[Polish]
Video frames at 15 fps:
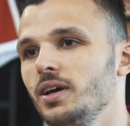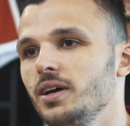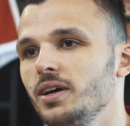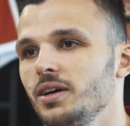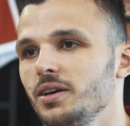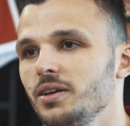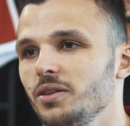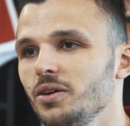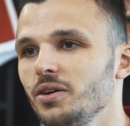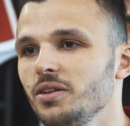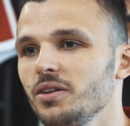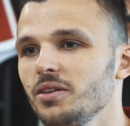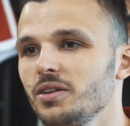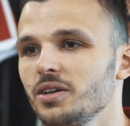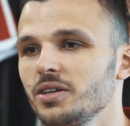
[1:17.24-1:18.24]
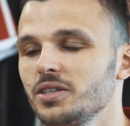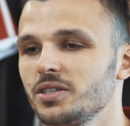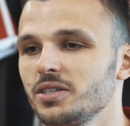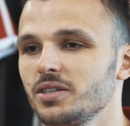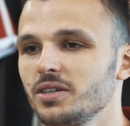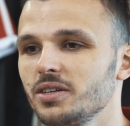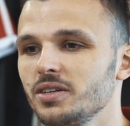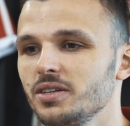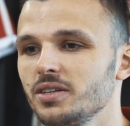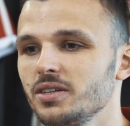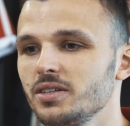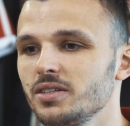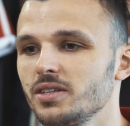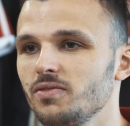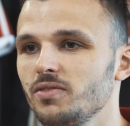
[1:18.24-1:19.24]
E, no i to też
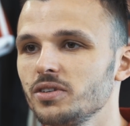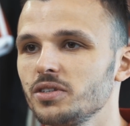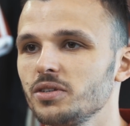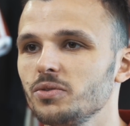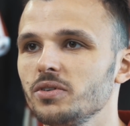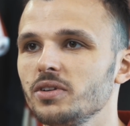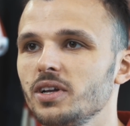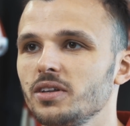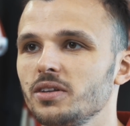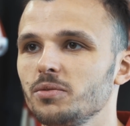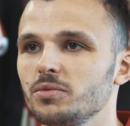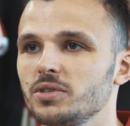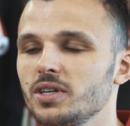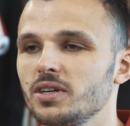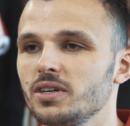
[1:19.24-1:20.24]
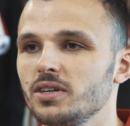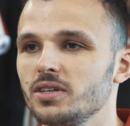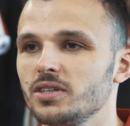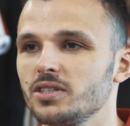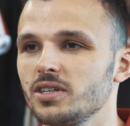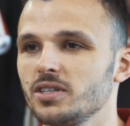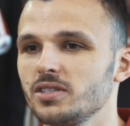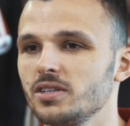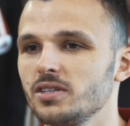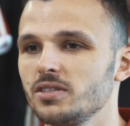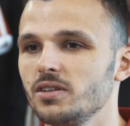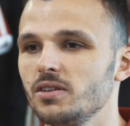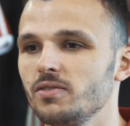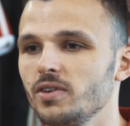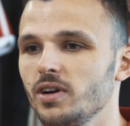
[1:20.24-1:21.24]
e, zaważyło na tym, że, że
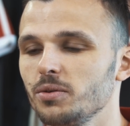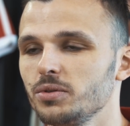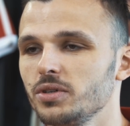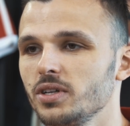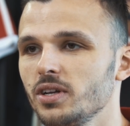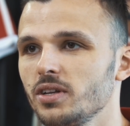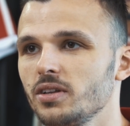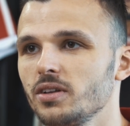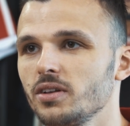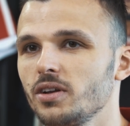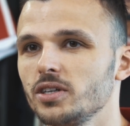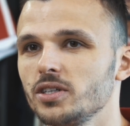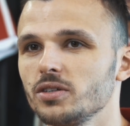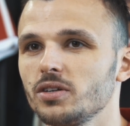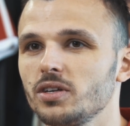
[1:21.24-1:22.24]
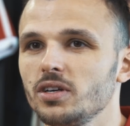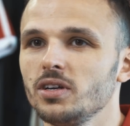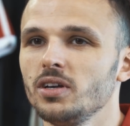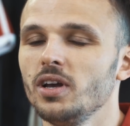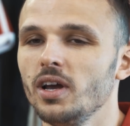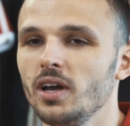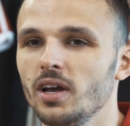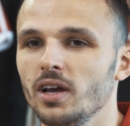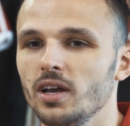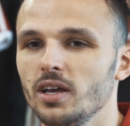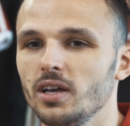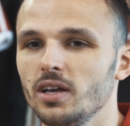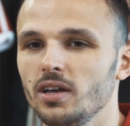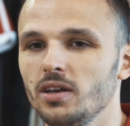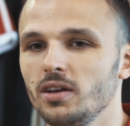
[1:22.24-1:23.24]
zdecydowałem się na ten krok i,
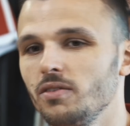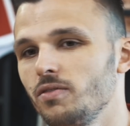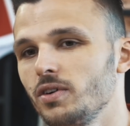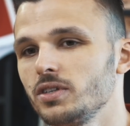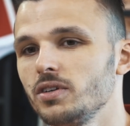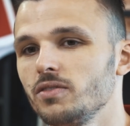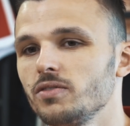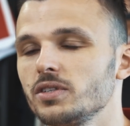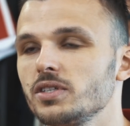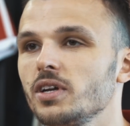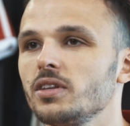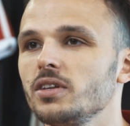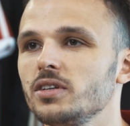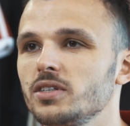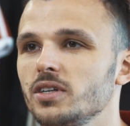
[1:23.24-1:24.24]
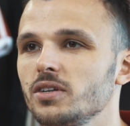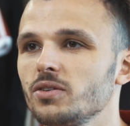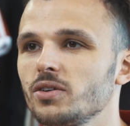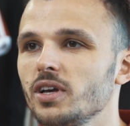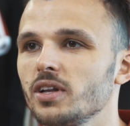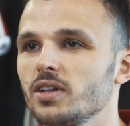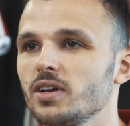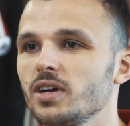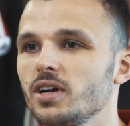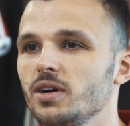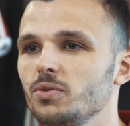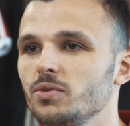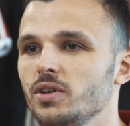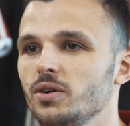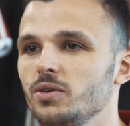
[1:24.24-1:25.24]
i właśnie w ostatni dzień
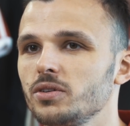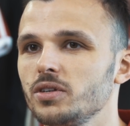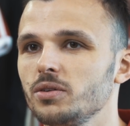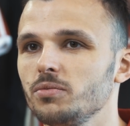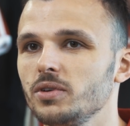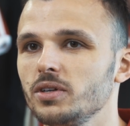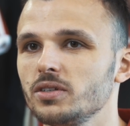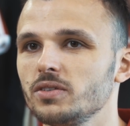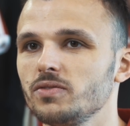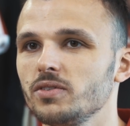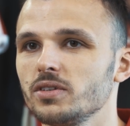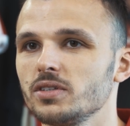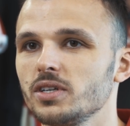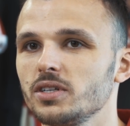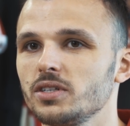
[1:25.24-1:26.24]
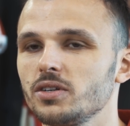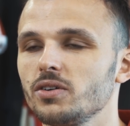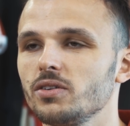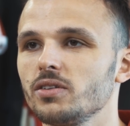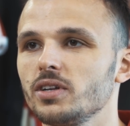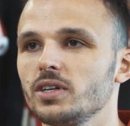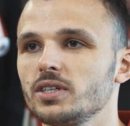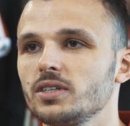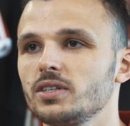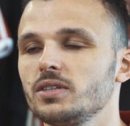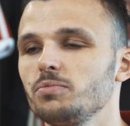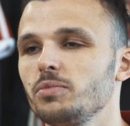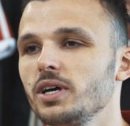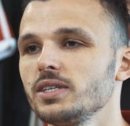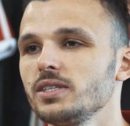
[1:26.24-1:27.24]
okienka udało się mi rozwiązać kontrakt
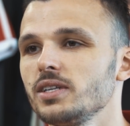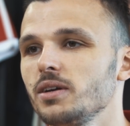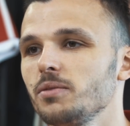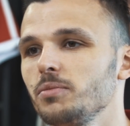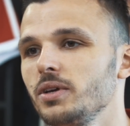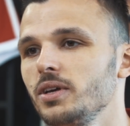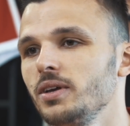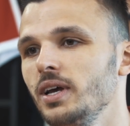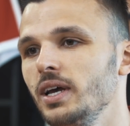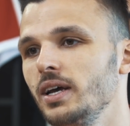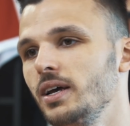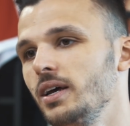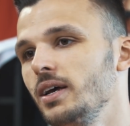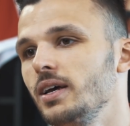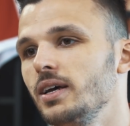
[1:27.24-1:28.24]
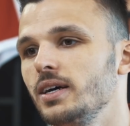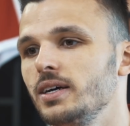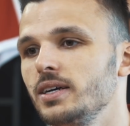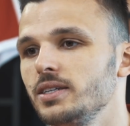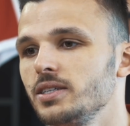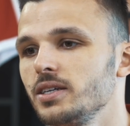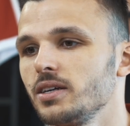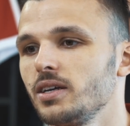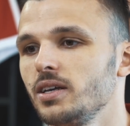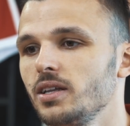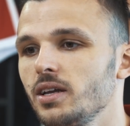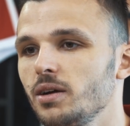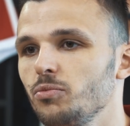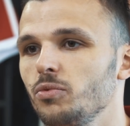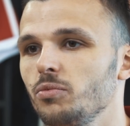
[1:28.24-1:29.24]
z Piastem i e, dzięki
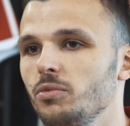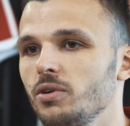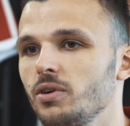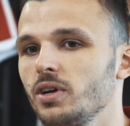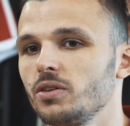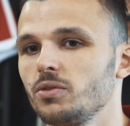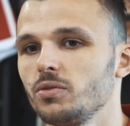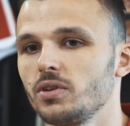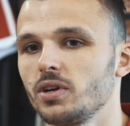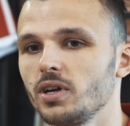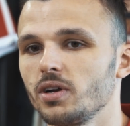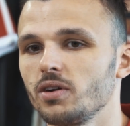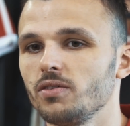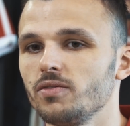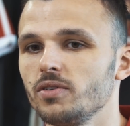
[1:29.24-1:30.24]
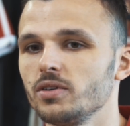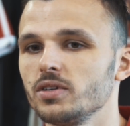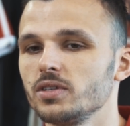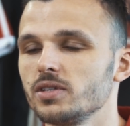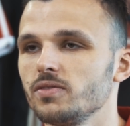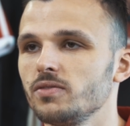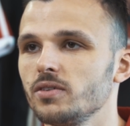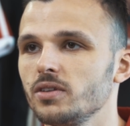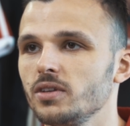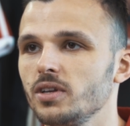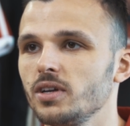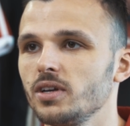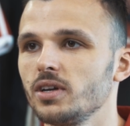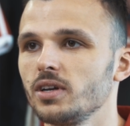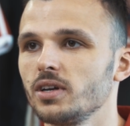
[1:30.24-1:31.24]
temu mogę tutaj jako wolny
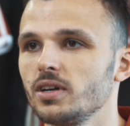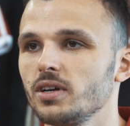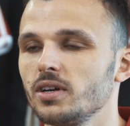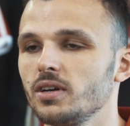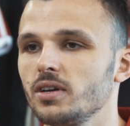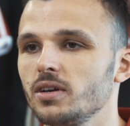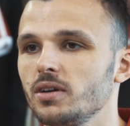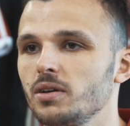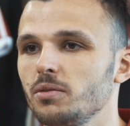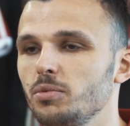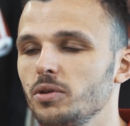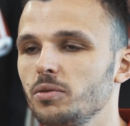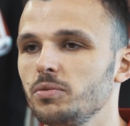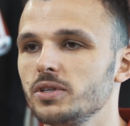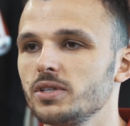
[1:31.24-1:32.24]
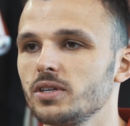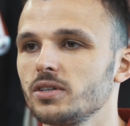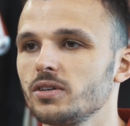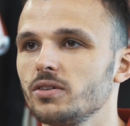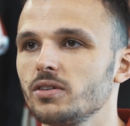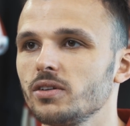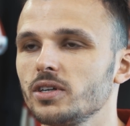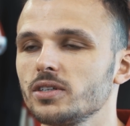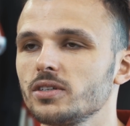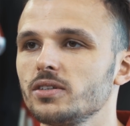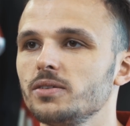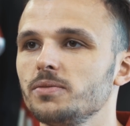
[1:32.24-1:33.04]
zawodnik podpisać kontrakt.